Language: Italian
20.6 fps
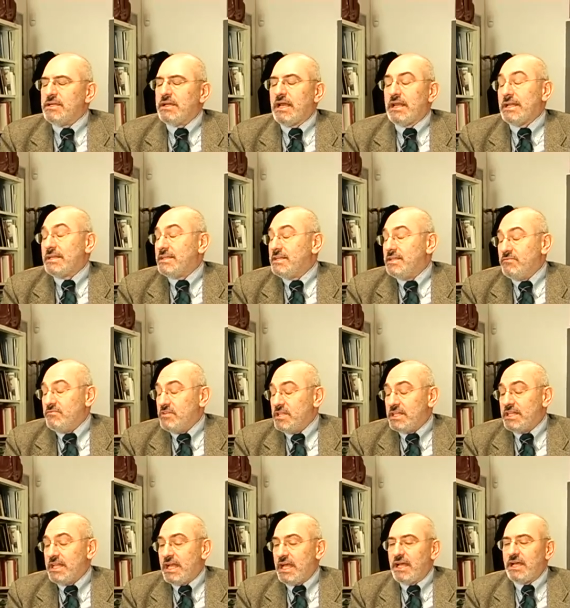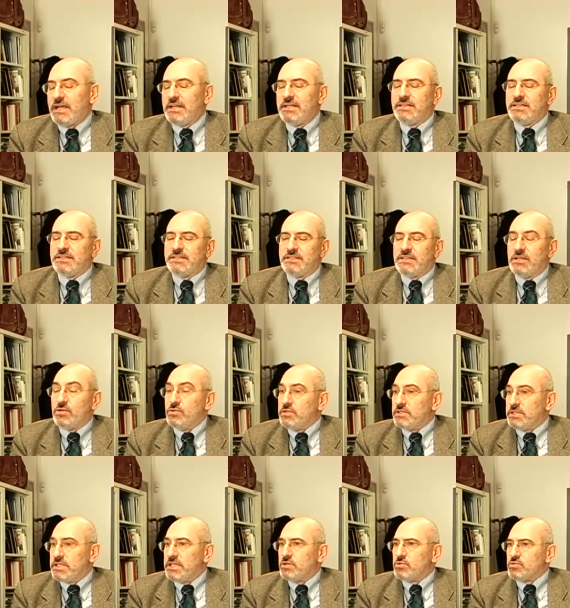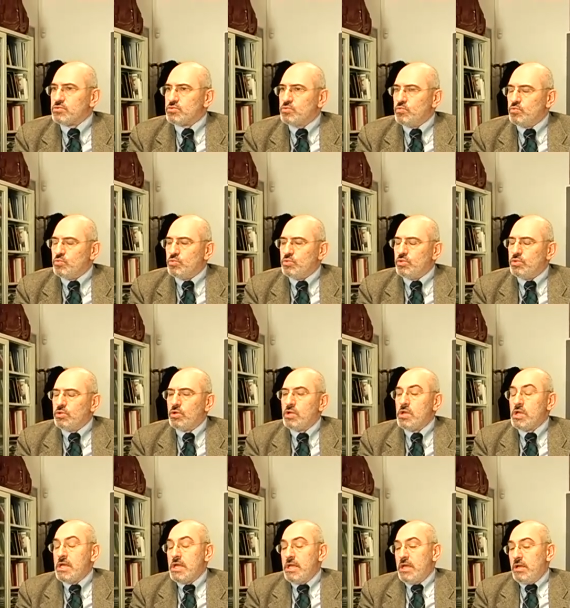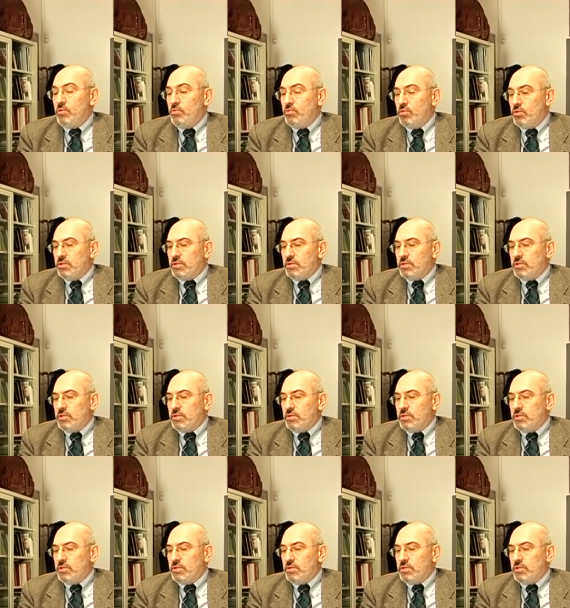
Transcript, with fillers: all'attività eh, dell'antico studio, una